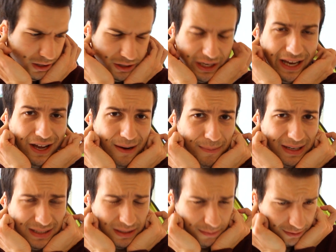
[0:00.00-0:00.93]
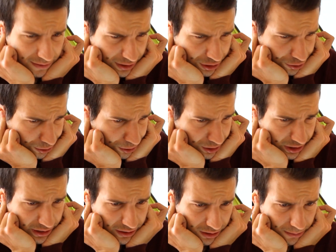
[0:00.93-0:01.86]
Cioè, io al massimo faccio
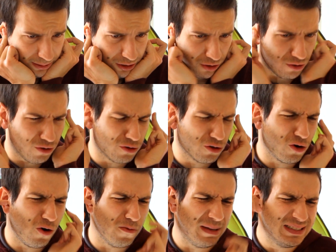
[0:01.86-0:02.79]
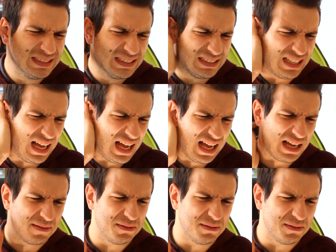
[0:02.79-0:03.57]
così. come? come? Ah,